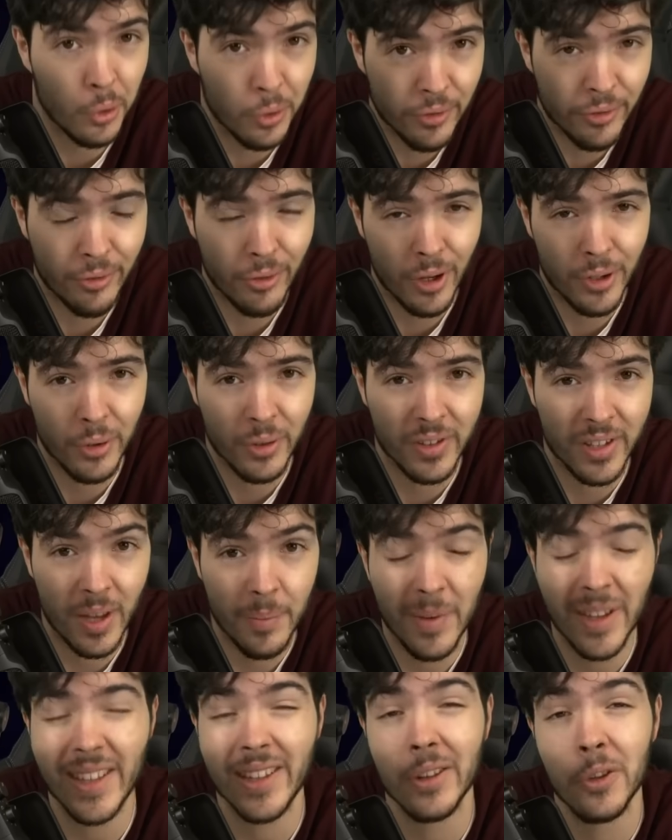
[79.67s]
une fois
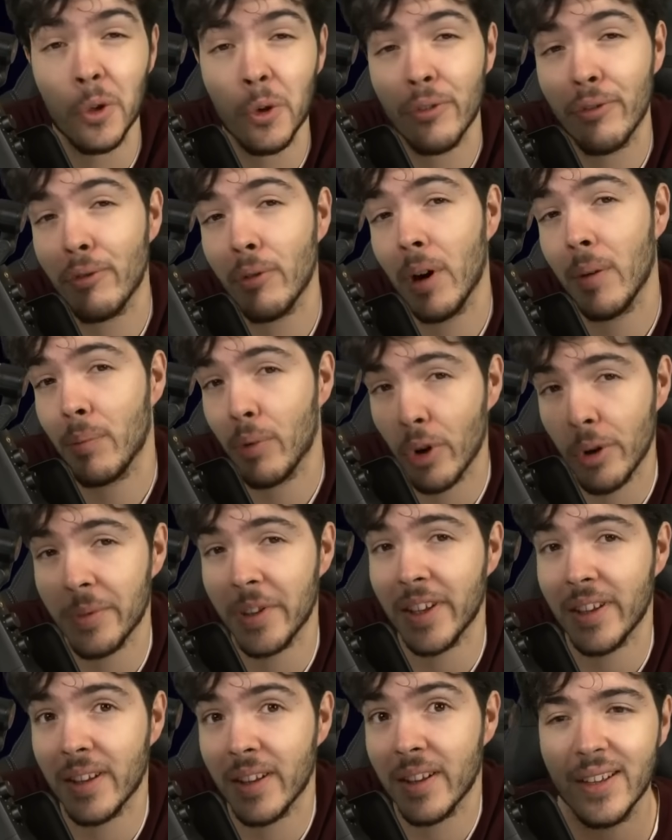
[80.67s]
deuxième et deux fois
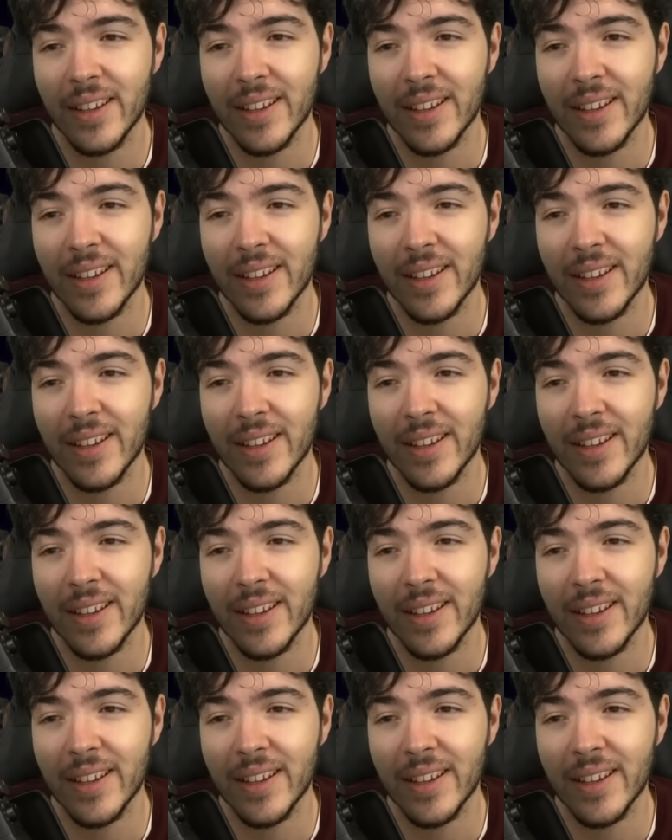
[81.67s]
premier.